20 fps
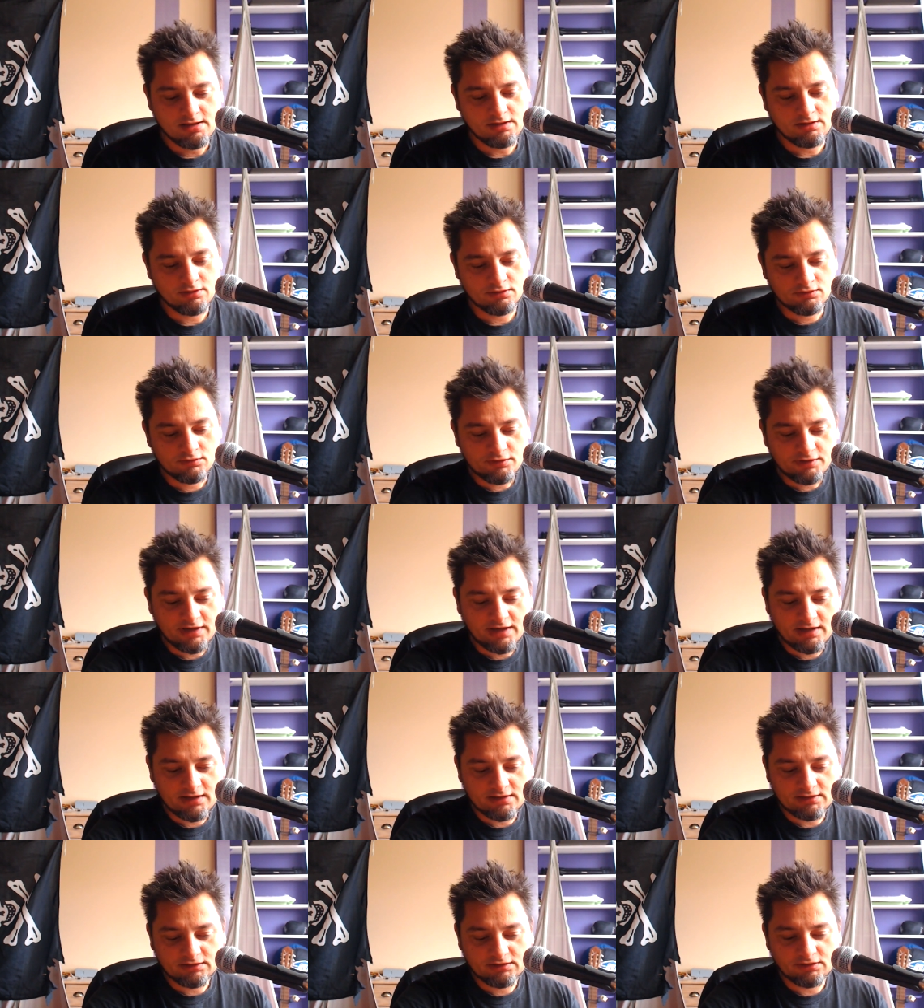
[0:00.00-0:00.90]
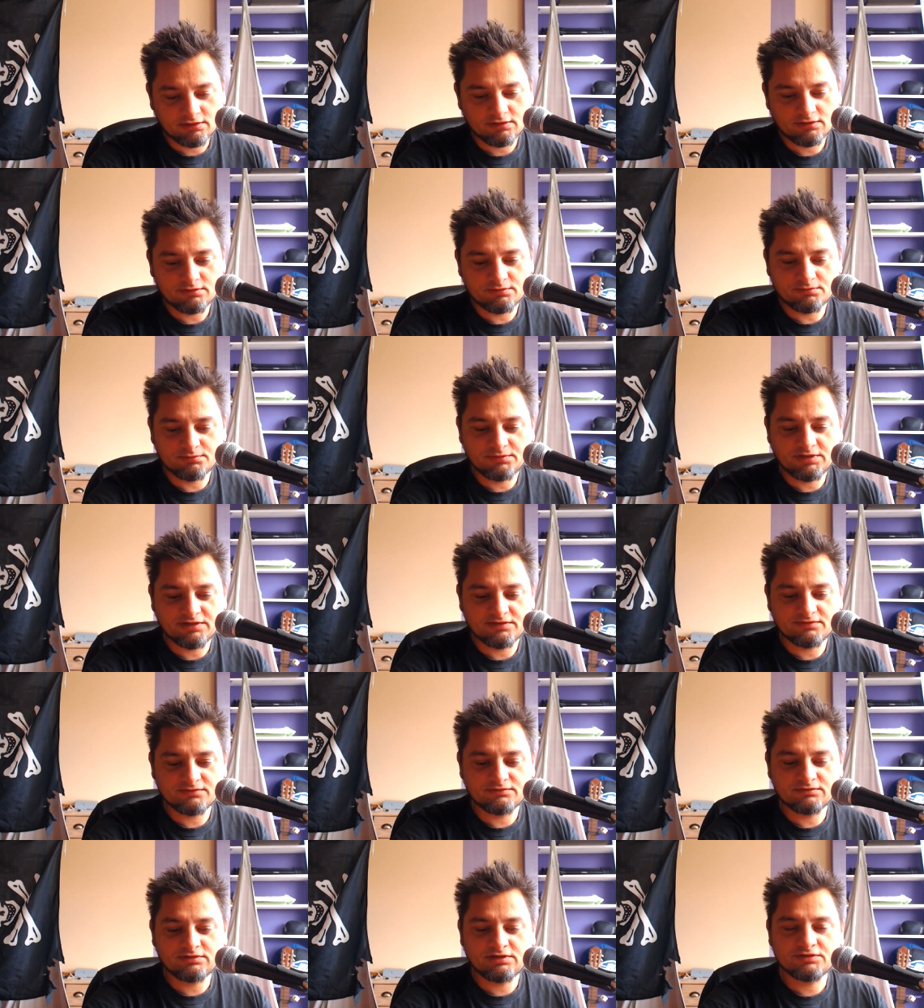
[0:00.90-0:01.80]
I ogólnie to
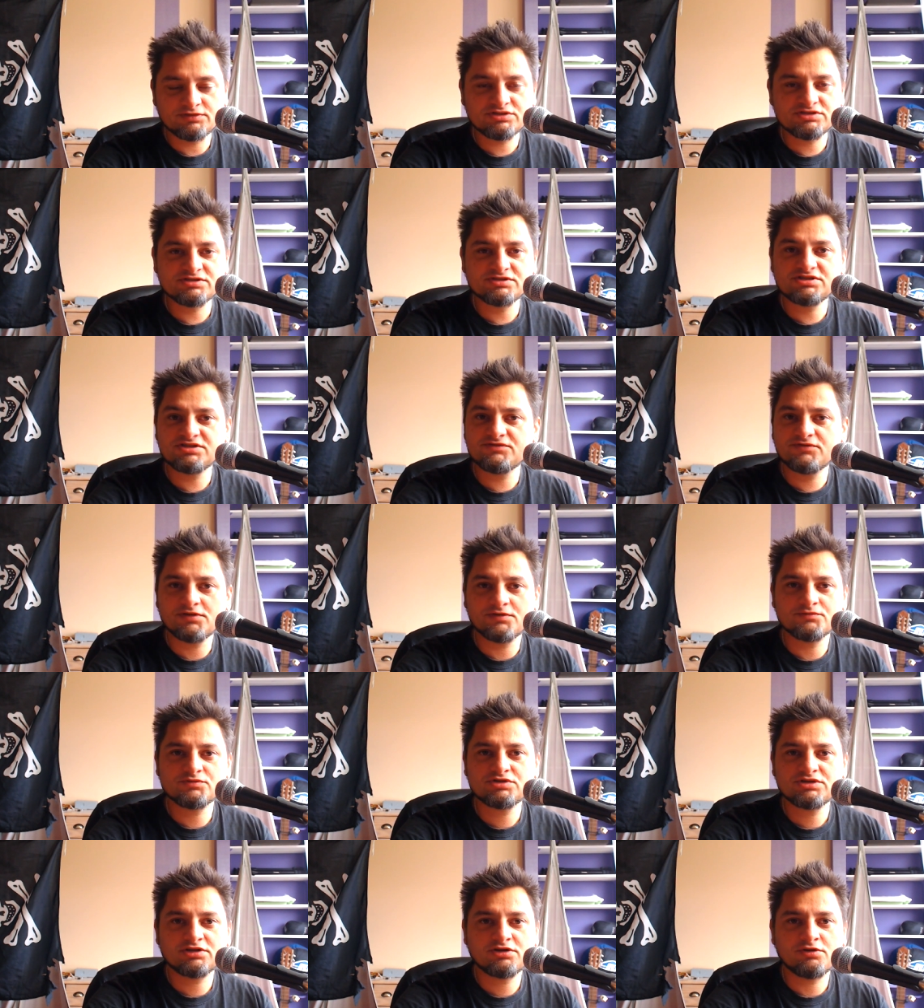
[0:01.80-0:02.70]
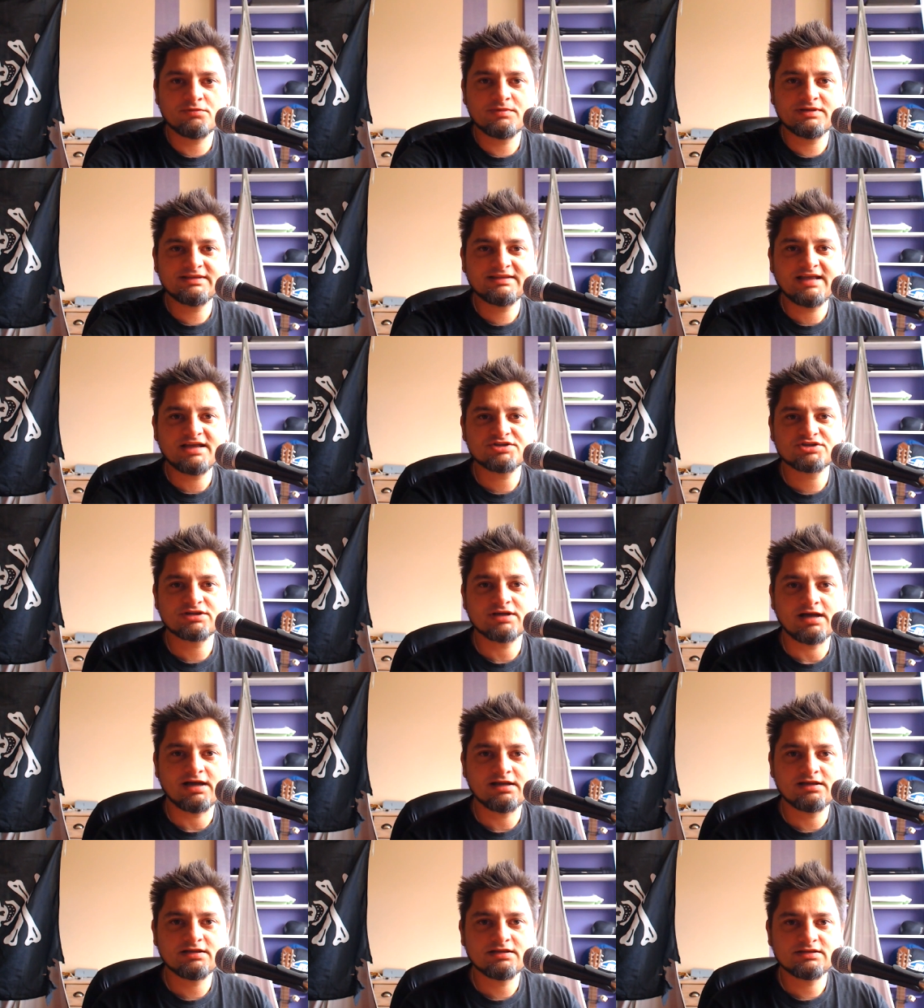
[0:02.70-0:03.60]
mnie, nie zdziwiłem już te
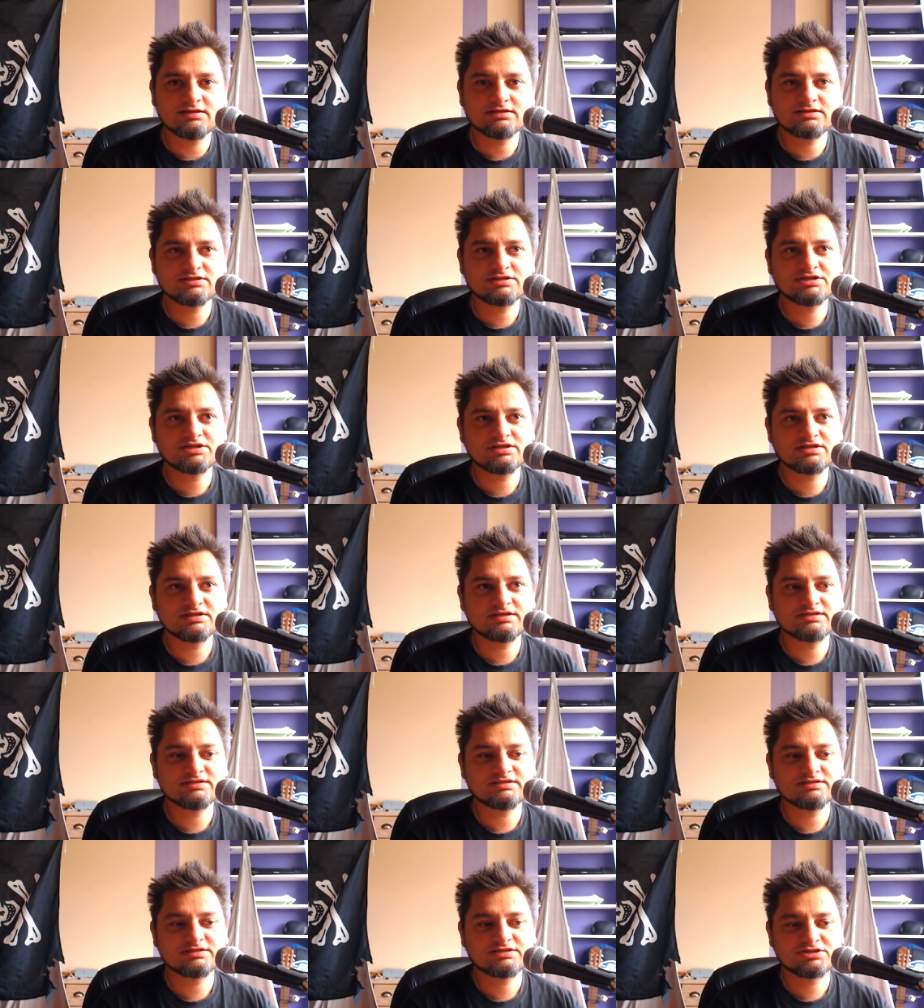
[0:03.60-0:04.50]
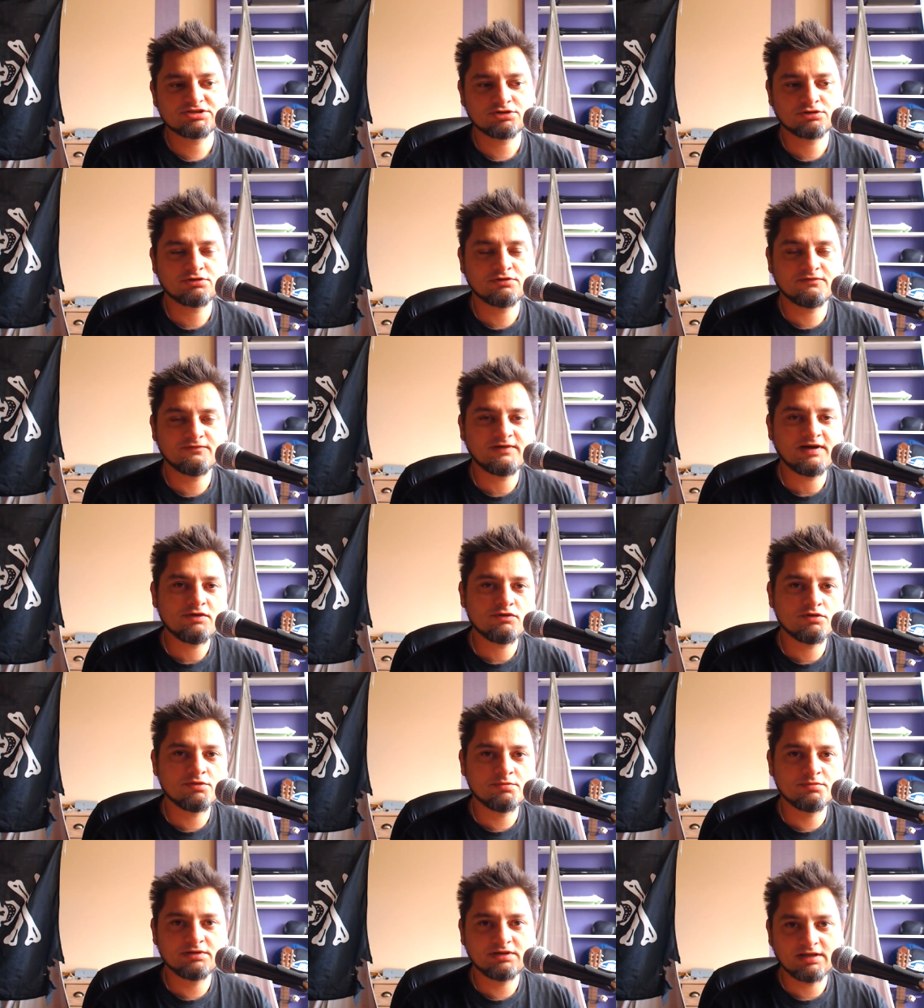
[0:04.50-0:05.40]
komentarze, ale się
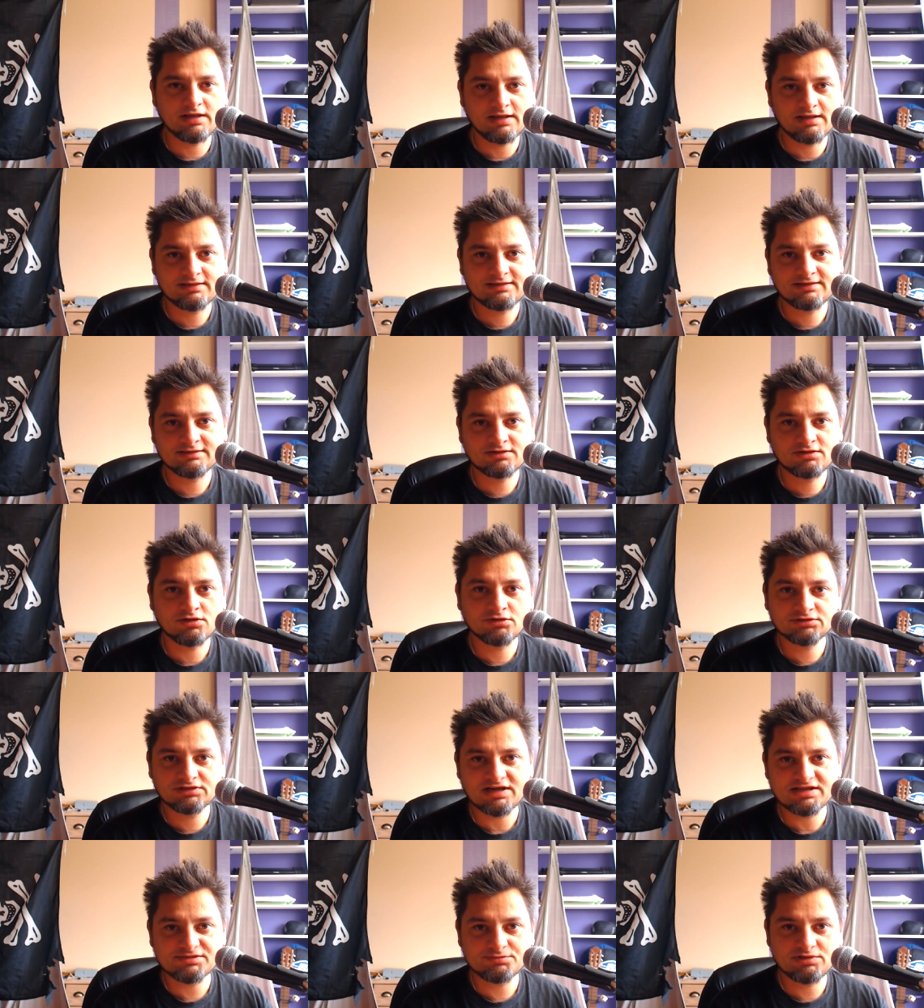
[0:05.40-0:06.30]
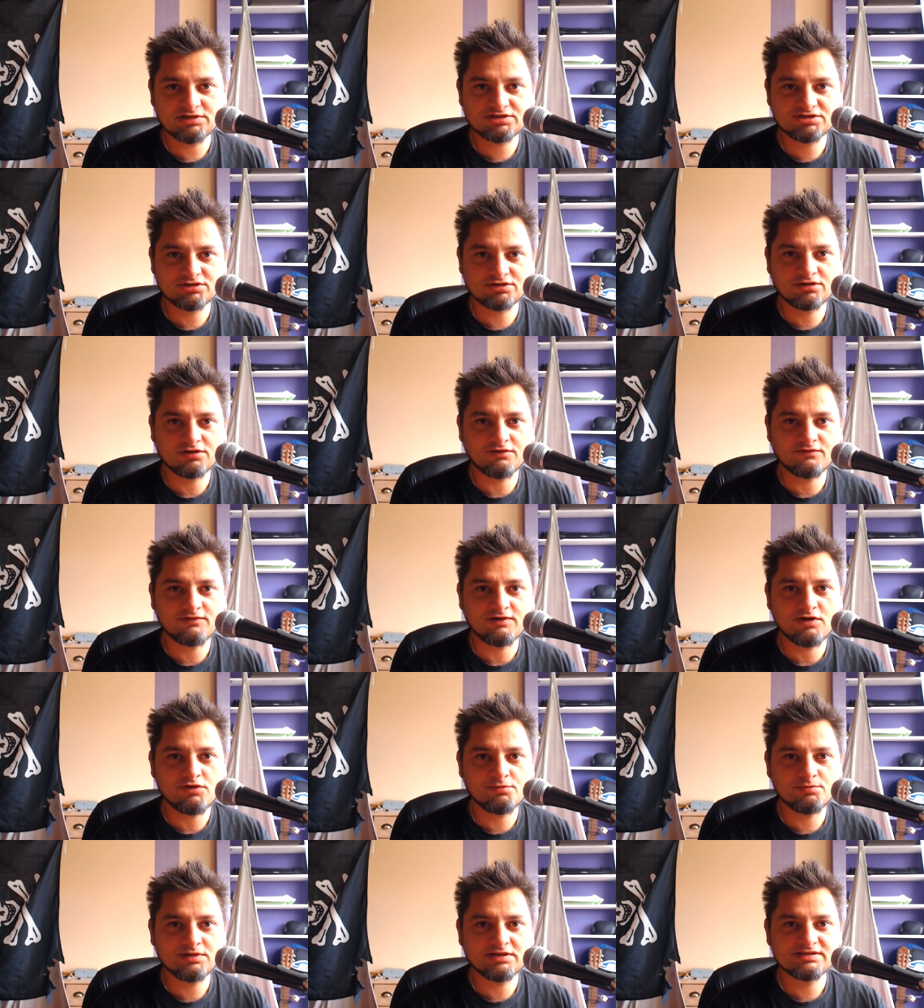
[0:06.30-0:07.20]
zszokowało mnie, ten kontrast mnie
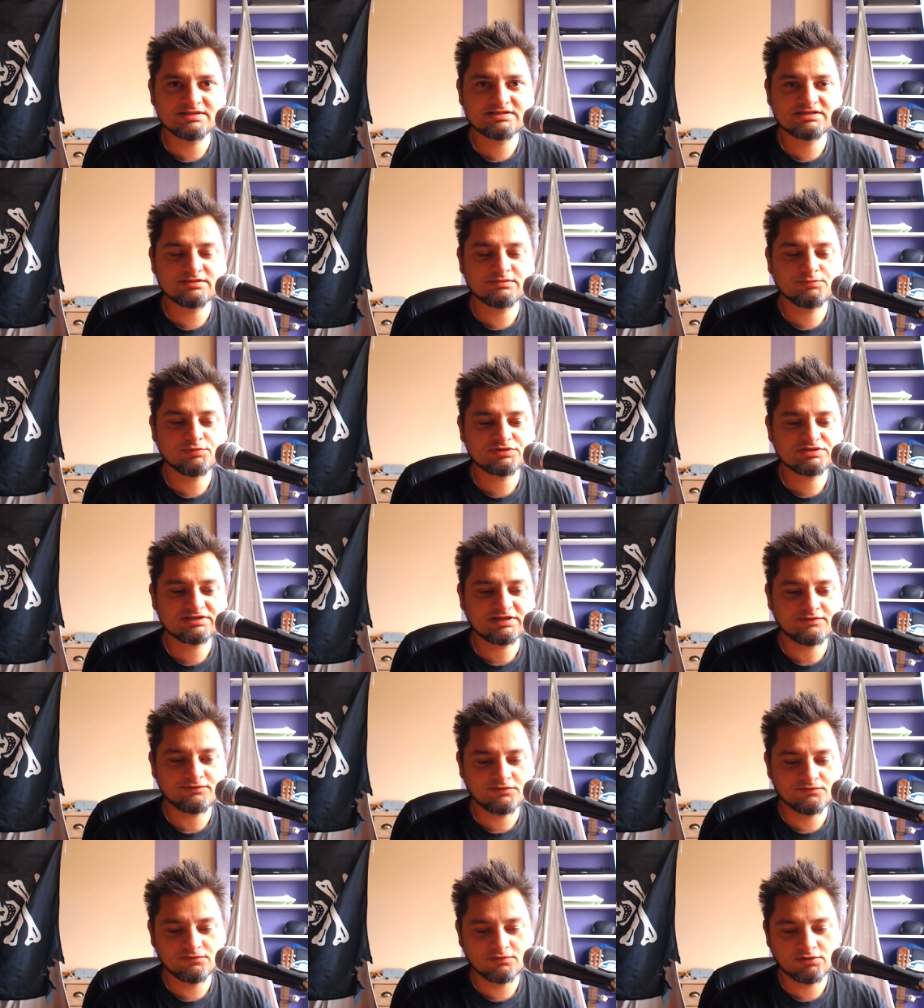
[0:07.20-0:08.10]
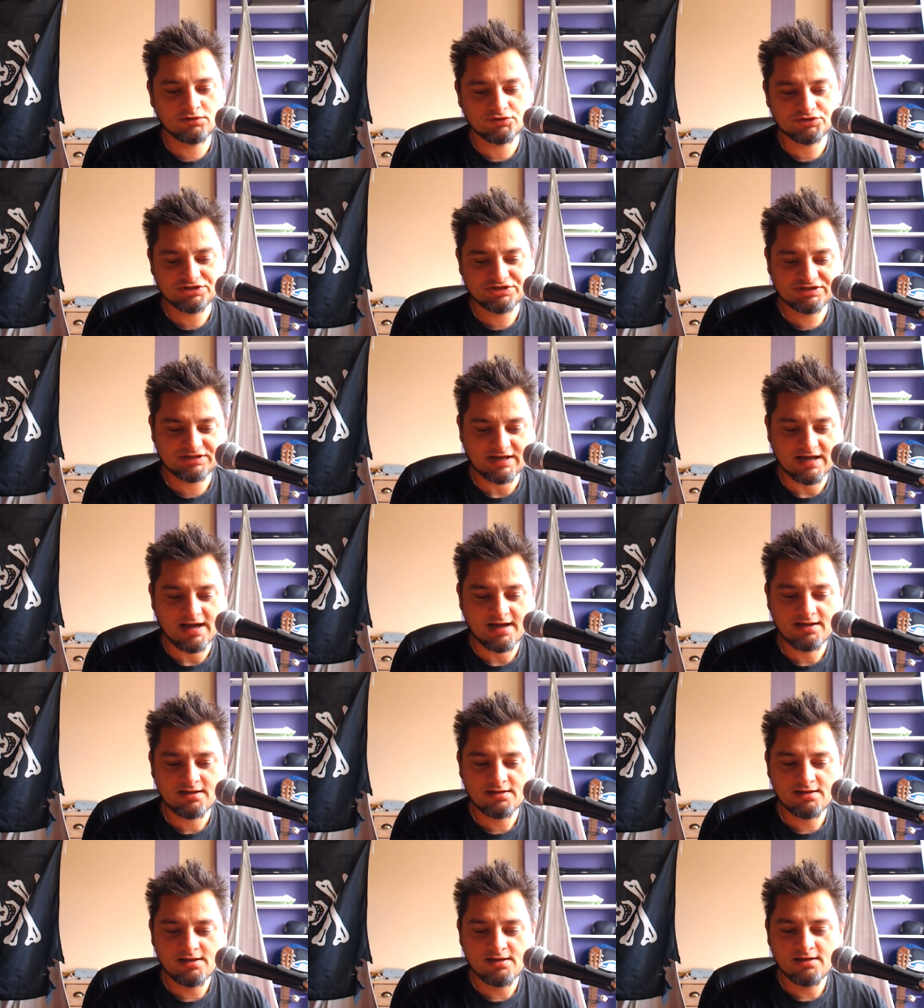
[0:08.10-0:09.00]
zszokował między postawą
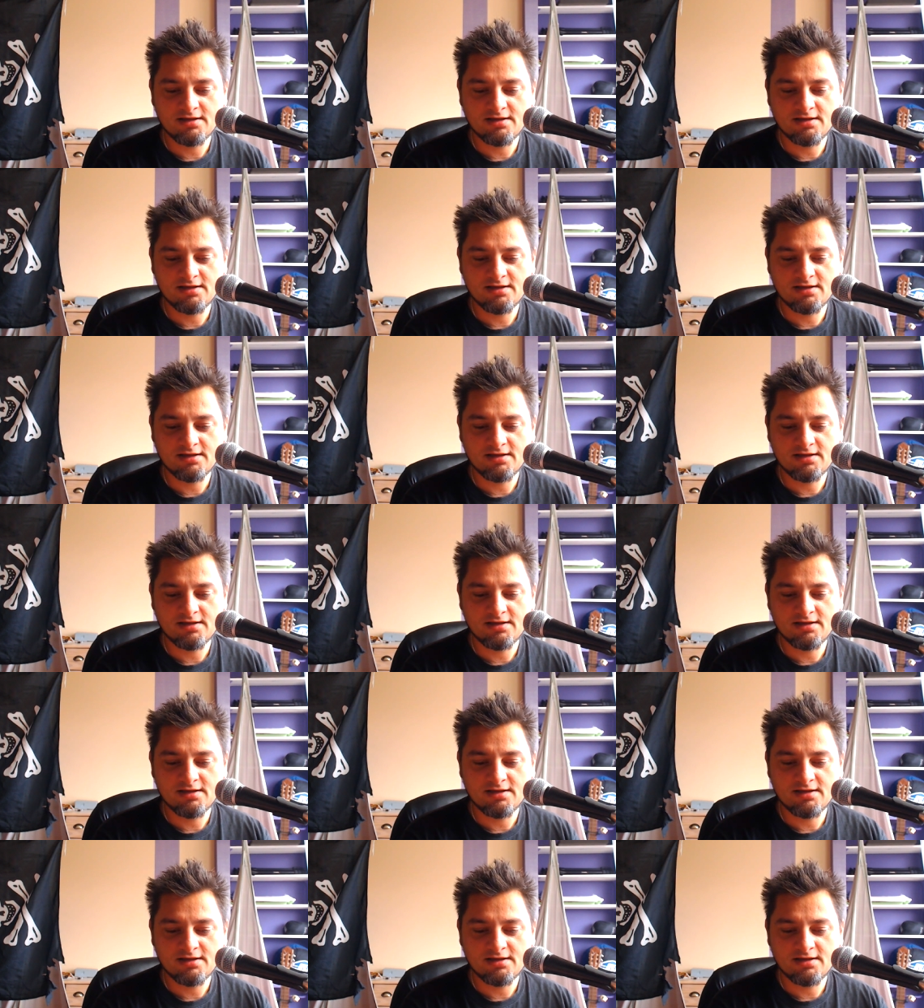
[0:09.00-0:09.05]
gościa,